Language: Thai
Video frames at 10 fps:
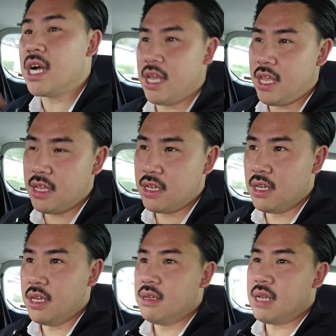
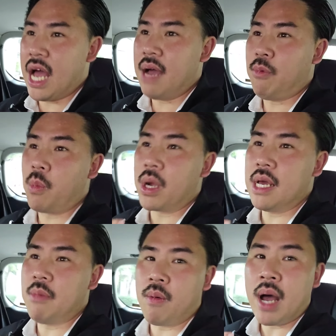ยๆนะผมก็เล
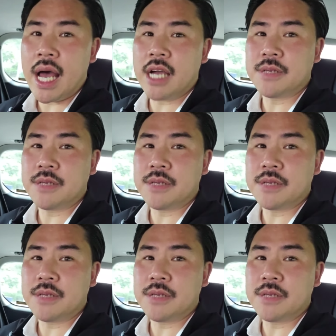ยบอกว่า